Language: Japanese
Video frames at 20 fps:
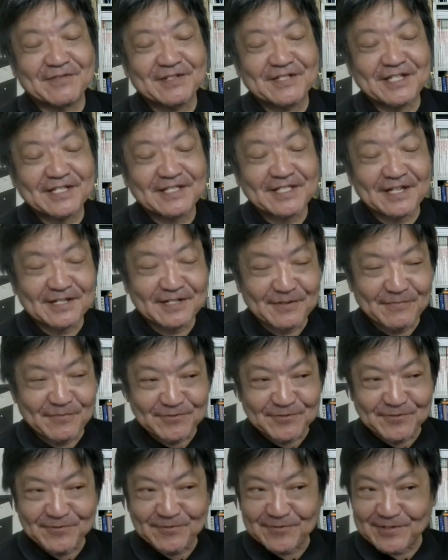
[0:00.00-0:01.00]
記者さんが
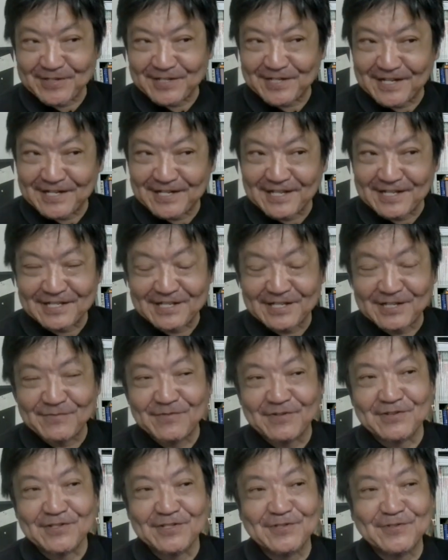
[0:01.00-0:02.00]
僕のこと嫌いであって
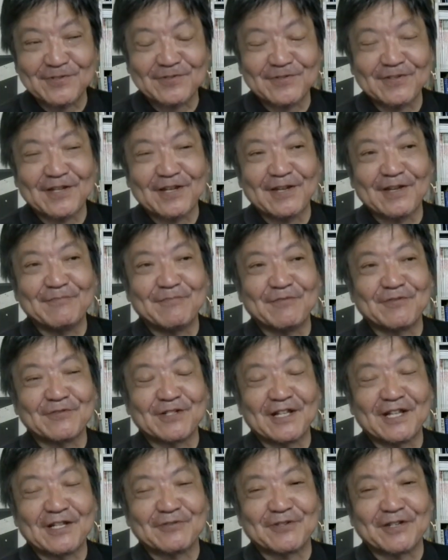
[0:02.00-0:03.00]
も仕事で僕
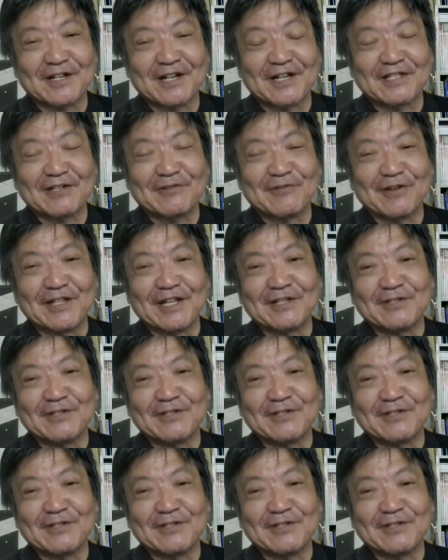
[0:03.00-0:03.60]
の話を聞かざるを得